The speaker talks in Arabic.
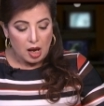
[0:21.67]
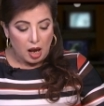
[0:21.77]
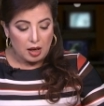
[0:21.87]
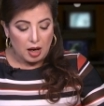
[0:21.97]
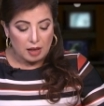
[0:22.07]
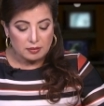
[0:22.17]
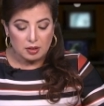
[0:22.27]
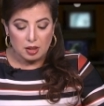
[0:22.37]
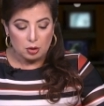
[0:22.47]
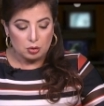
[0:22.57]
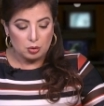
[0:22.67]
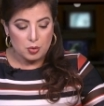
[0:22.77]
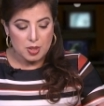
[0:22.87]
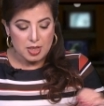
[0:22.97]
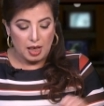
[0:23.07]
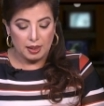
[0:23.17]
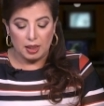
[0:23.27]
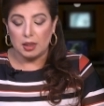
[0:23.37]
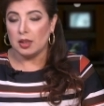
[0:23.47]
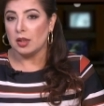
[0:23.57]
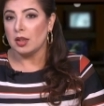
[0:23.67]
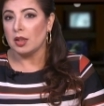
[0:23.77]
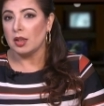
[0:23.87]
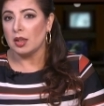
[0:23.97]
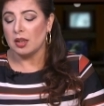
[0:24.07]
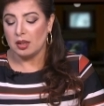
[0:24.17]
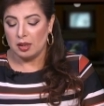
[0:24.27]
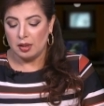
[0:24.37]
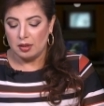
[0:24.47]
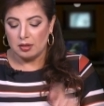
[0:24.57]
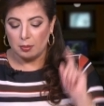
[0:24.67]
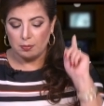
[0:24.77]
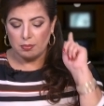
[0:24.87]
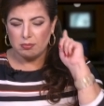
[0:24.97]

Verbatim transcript: آه، عن طريقكم استاذه حنان طب